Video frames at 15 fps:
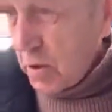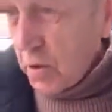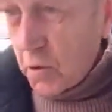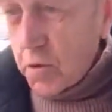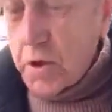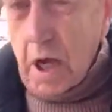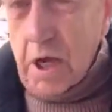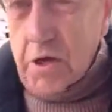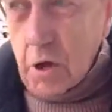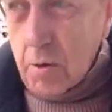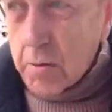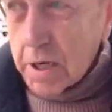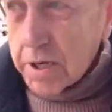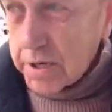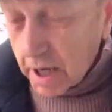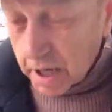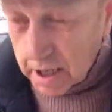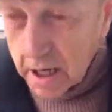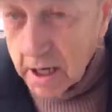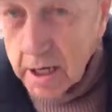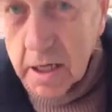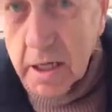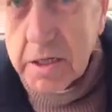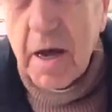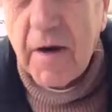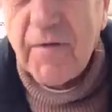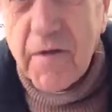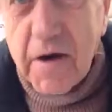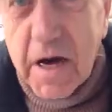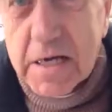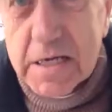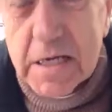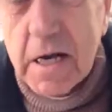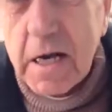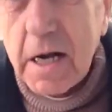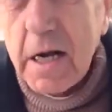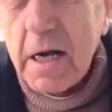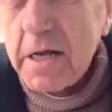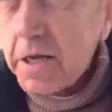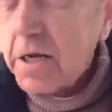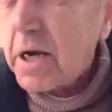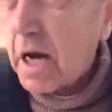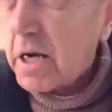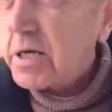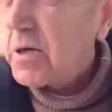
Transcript: у тебя что, блядь, такая елда выросла или ты как,